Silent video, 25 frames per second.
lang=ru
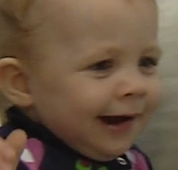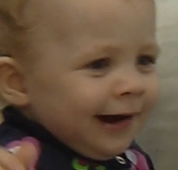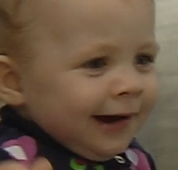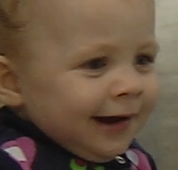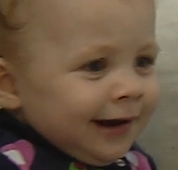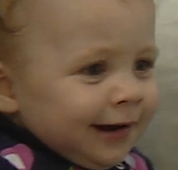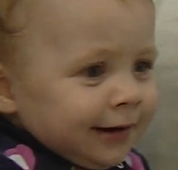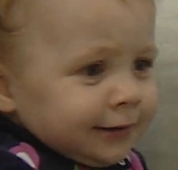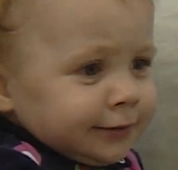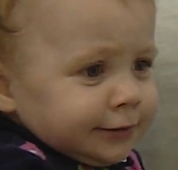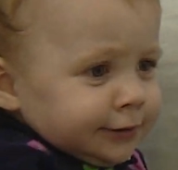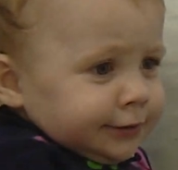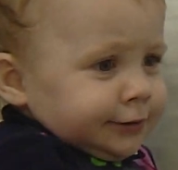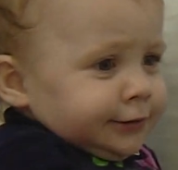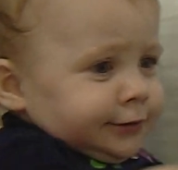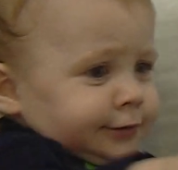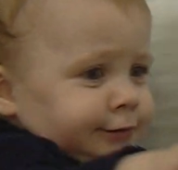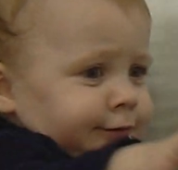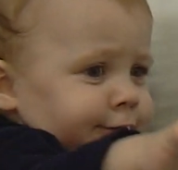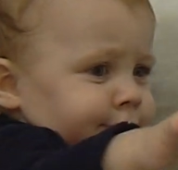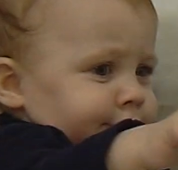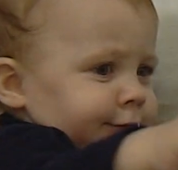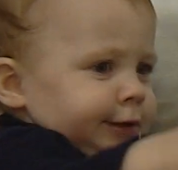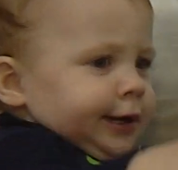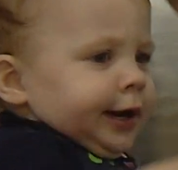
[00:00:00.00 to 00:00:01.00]
Мишка, да, Мишка?
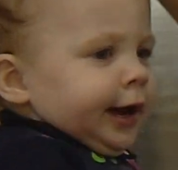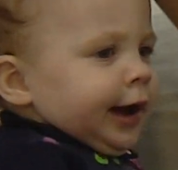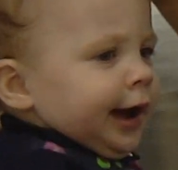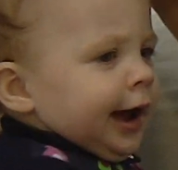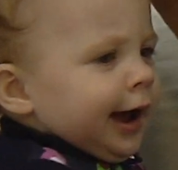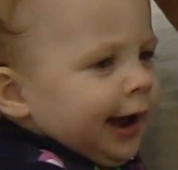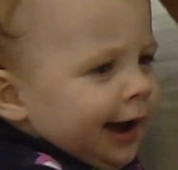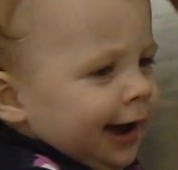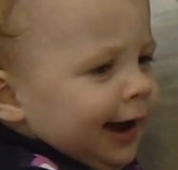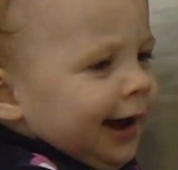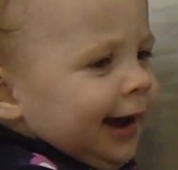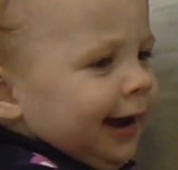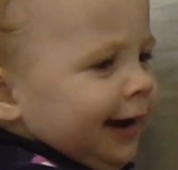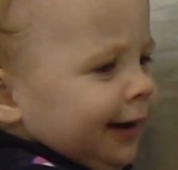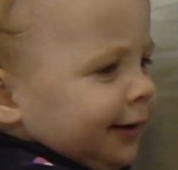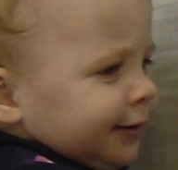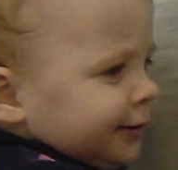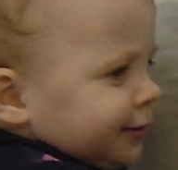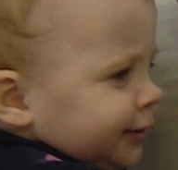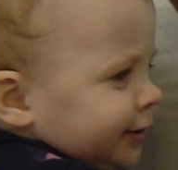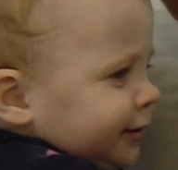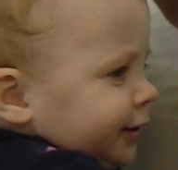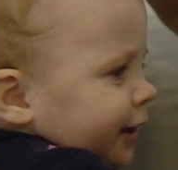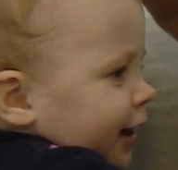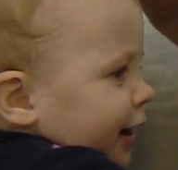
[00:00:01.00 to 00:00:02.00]

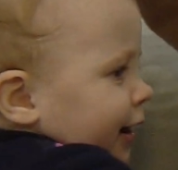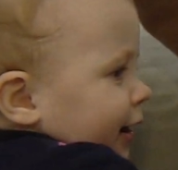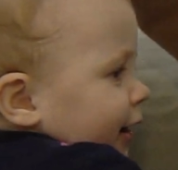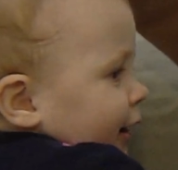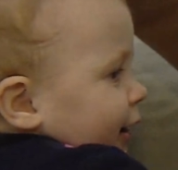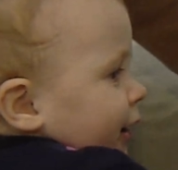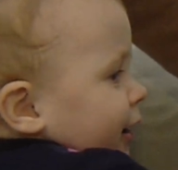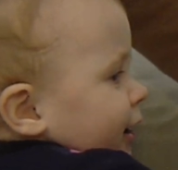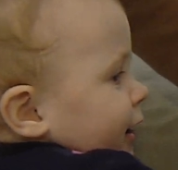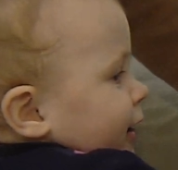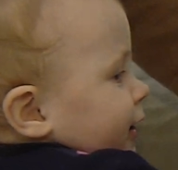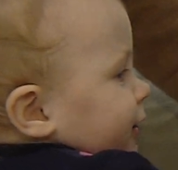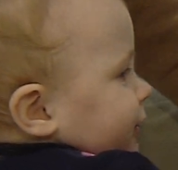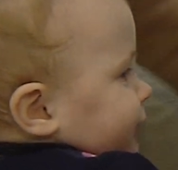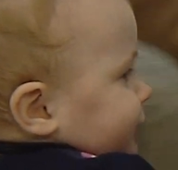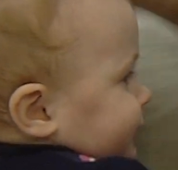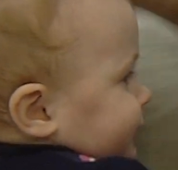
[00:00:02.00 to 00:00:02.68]
Да.